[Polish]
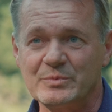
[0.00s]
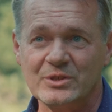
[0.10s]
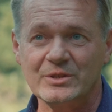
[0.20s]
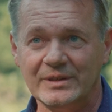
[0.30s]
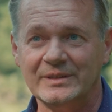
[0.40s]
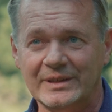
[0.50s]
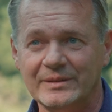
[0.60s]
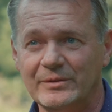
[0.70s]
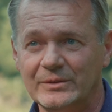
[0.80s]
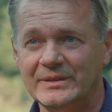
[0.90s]
przeżyli
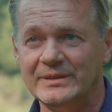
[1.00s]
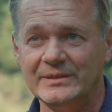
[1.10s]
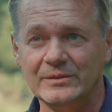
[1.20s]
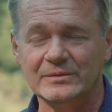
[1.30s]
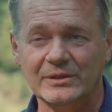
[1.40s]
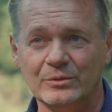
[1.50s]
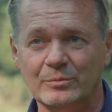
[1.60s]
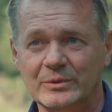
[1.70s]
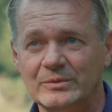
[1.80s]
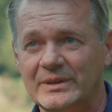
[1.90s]
tak, wojnę tej, tej
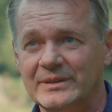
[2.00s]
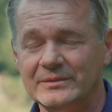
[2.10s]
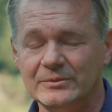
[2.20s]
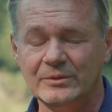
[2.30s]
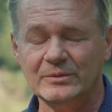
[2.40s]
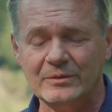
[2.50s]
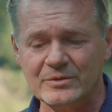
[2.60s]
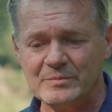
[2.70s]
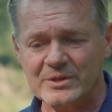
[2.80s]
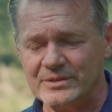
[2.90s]
grupy, która, której udało
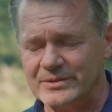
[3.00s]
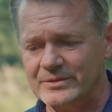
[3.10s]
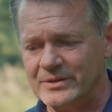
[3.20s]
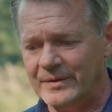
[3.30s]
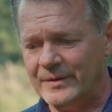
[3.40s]
się przeżyć.